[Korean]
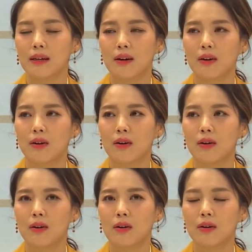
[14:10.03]

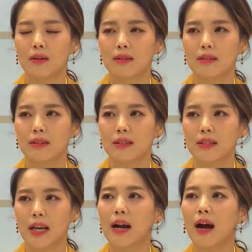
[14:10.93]
어
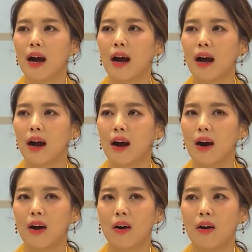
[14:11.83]
제가
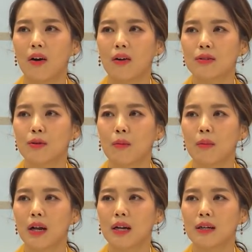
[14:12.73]
어
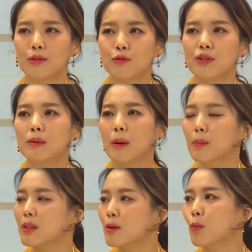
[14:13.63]
정말 주님
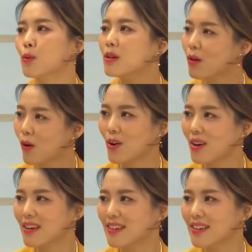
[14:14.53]
앞에 제 모든 걸